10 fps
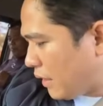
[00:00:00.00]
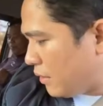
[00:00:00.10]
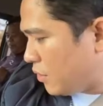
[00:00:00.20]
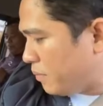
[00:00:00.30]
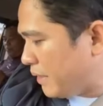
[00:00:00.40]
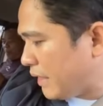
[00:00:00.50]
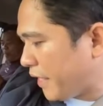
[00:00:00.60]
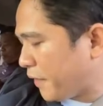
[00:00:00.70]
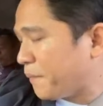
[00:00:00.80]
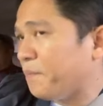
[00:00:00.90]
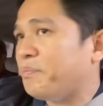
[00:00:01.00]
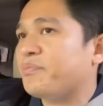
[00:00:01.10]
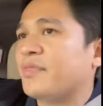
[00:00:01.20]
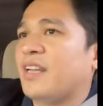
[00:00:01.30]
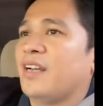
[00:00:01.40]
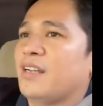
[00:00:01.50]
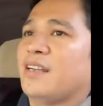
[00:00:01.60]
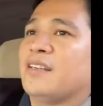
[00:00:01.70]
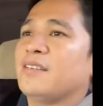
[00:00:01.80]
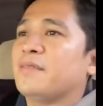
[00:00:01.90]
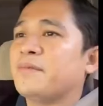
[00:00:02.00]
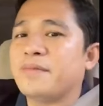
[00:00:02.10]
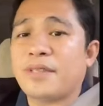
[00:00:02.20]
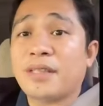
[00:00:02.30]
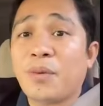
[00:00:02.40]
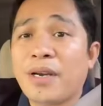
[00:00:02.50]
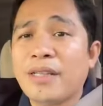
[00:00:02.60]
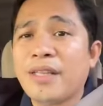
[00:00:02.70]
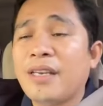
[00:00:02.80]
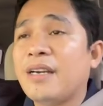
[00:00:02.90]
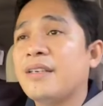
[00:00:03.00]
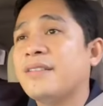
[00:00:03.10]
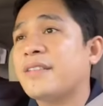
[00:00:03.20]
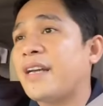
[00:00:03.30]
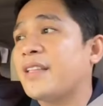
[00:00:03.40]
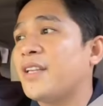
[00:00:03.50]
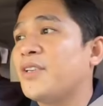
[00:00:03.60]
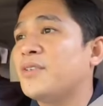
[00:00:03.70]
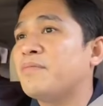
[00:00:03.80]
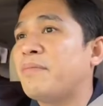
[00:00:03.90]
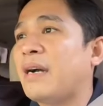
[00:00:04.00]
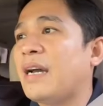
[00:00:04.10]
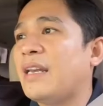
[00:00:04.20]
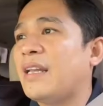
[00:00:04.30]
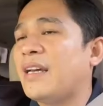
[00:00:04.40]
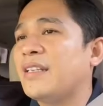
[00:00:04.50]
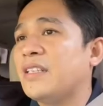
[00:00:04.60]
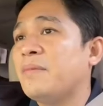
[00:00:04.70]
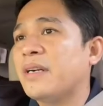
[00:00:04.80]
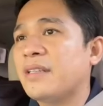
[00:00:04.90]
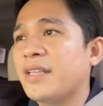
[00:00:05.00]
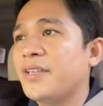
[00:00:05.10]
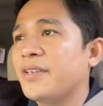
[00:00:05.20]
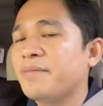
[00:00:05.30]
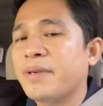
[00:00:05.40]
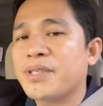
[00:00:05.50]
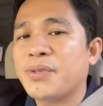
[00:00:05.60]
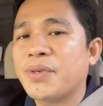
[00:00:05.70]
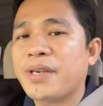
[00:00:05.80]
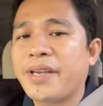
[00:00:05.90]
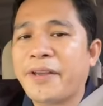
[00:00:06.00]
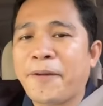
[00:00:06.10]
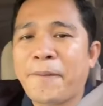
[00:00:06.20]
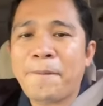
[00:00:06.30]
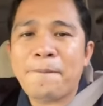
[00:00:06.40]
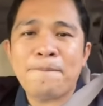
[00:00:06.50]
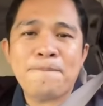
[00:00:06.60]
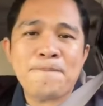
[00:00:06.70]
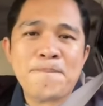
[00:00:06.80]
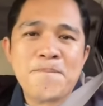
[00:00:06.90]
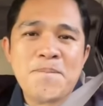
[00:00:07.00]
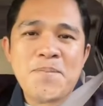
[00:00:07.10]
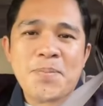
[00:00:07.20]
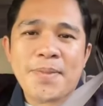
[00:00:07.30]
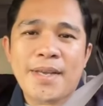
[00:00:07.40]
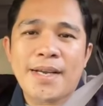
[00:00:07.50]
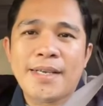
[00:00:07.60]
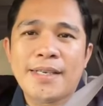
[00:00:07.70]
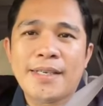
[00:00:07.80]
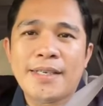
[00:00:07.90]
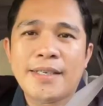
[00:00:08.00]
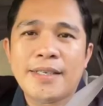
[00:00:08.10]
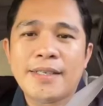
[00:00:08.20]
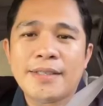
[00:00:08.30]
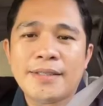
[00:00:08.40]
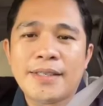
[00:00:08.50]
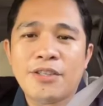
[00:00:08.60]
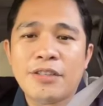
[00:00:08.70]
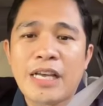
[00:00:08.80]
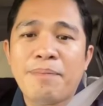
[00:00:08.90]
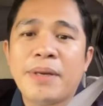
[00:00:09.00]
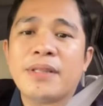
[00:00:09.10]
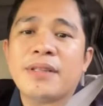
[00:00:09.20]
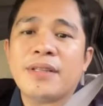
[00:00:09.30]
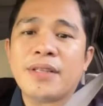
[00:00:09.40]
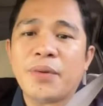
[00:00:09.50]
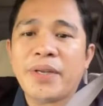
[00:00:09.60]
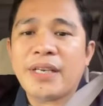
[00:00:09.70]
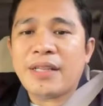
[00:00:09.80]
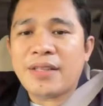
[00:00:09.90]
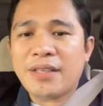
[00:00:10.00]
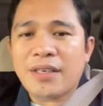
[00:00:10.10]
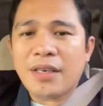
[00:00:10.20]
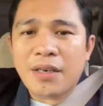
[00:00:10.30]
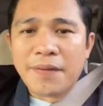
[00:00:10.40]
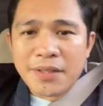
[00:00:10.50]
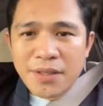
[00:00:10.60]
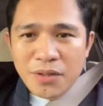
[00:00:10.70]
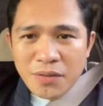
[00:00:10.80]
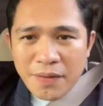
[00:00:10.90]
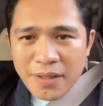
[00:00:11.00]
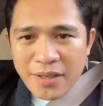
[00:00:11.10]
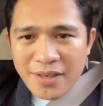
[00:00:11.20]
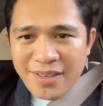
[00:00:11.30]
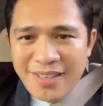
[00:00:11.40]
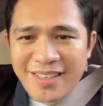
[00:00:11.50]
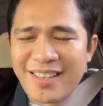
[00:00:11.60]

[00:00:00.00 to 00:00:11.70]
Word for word: yung ad hominem uh, tatawagin tayo ng kahit anong pangalan hindi maganda yon pastor ka eh uh, anong dapat gawin natin eh deliverance ang to father